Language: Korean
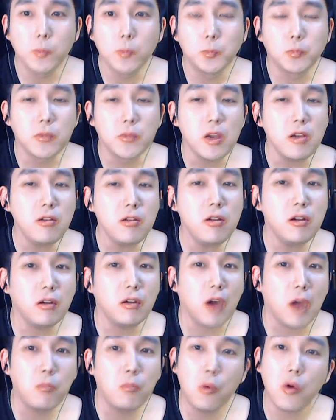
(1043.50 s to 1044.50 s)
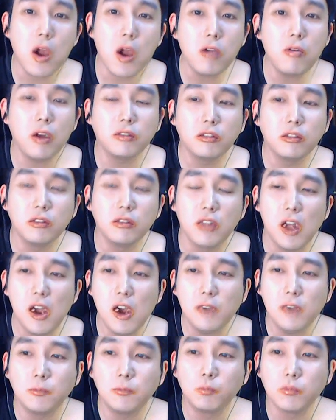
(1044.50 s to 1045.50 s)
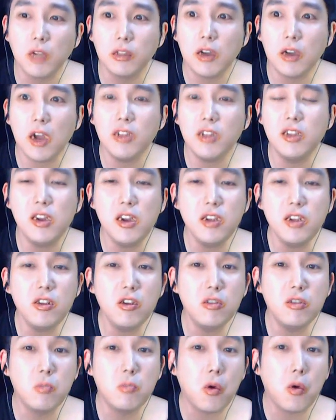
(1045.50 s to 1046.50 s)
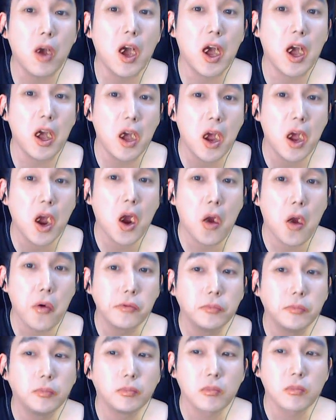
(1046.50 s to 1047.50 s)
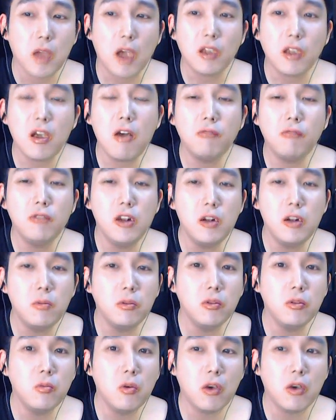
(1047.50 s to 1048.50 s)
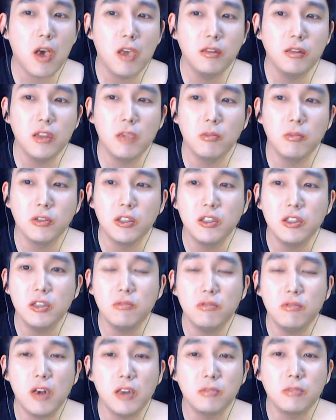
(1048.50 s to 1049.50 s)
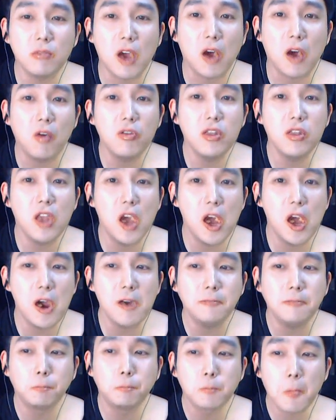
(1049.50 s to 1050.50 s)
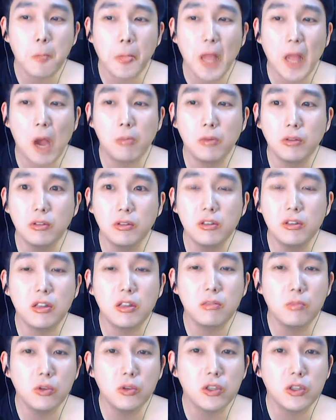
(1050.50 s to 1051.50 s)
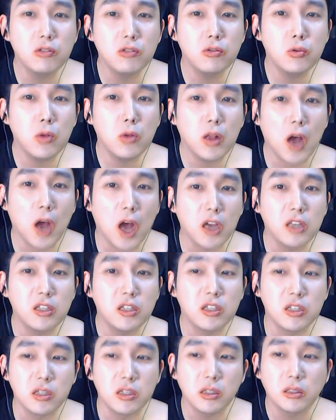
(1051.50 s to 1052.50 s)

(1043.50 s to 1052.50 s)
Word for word: 해외여행 아, 못 갈 것 같은데? 나들 한 일, 이 년은 못 가. 가까운 일본도 못 가는데 뭐 씨부랄 좀 가겠냐? 뭐 늘 뭐 제주도나 가겠지.